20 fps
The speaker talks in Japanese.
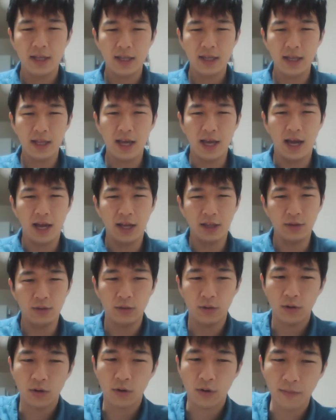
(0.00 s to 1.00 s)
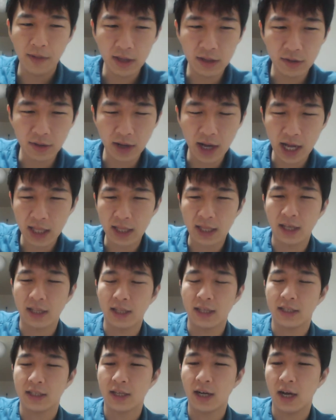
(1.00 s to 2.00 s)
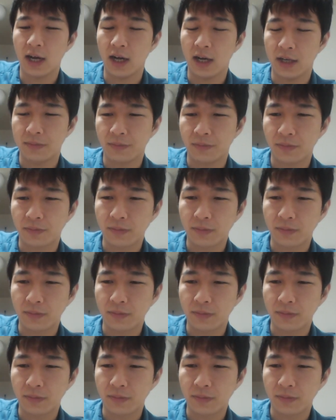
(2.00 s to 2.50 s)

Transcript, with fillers: でねあのコメントがあったんですが